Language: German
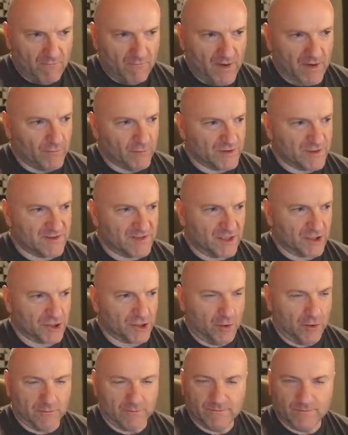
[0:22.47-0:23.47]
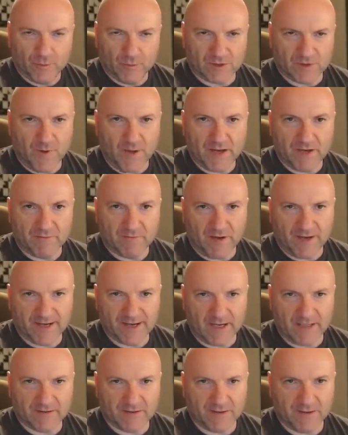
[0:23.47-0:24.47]
Werden wir uns jetzt anschauen. Und zwar eine
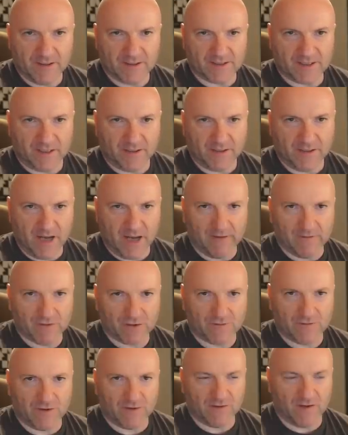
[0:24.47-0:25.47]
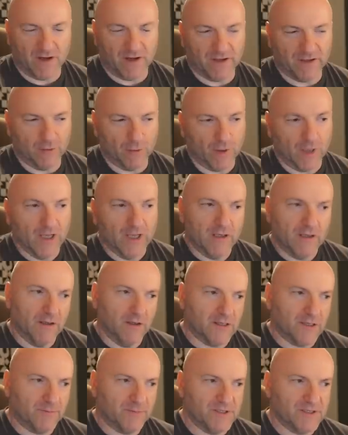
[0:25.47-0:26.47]
Variante in der skandinavischen Verteidigung.
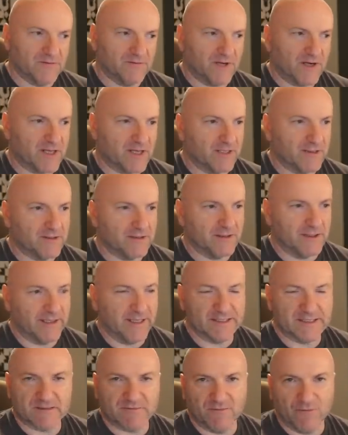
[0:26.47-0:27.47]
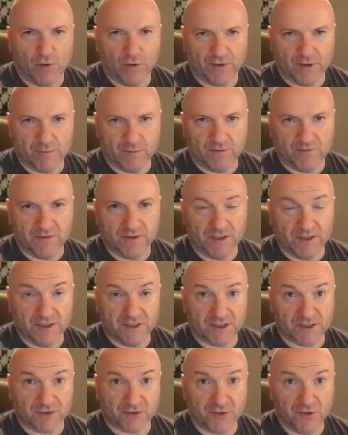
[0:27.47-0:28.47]
Ich habe diese Variante in den letzten Wochen immer wieder in
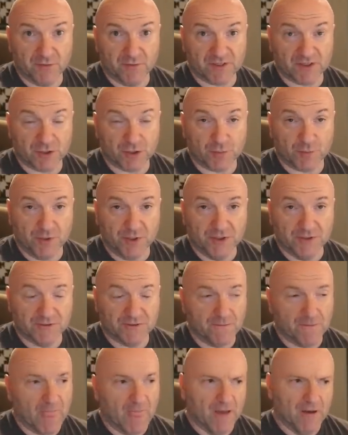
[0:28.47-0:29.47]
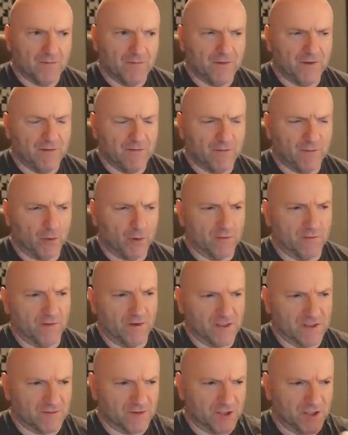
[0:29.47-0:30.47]
den Streams gespielt. Viele von euch
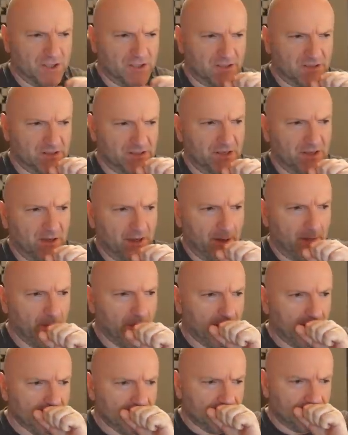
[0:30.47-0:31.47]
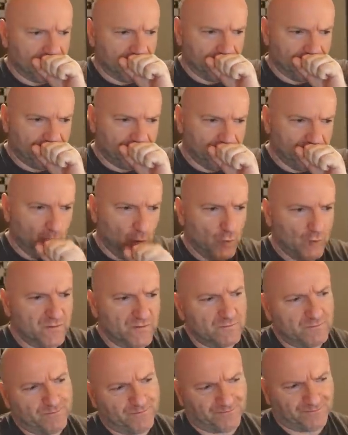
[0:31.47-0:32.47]
werden das wahrscheinlich gesehen haben.
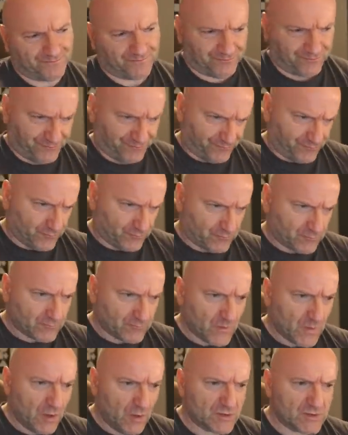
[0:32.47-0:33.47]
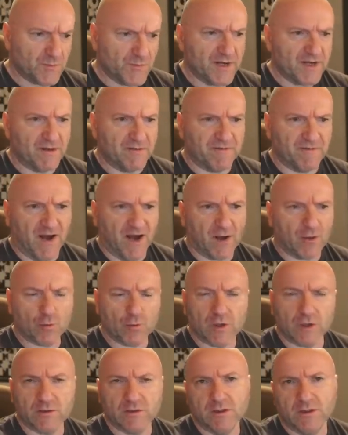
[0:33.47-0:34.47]
Und aus meinen
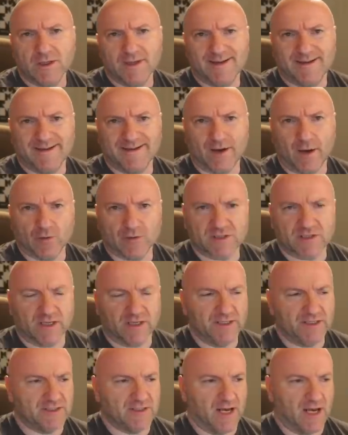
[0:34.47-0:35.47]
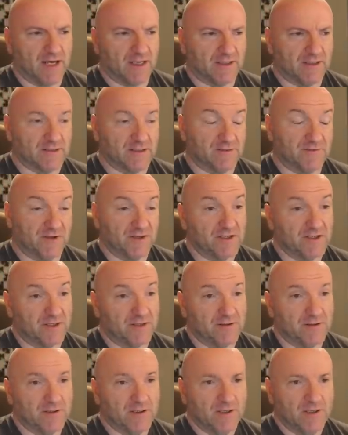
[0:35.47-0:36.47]
Erfahrungen heraus kann ich sagen, dass das wirklich
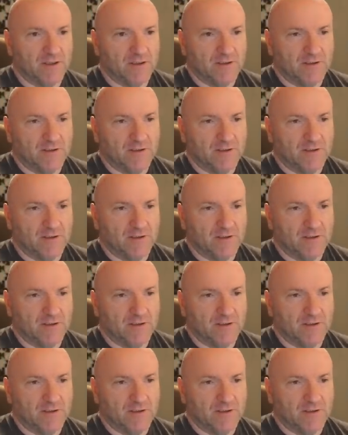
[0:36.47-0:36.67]
eine,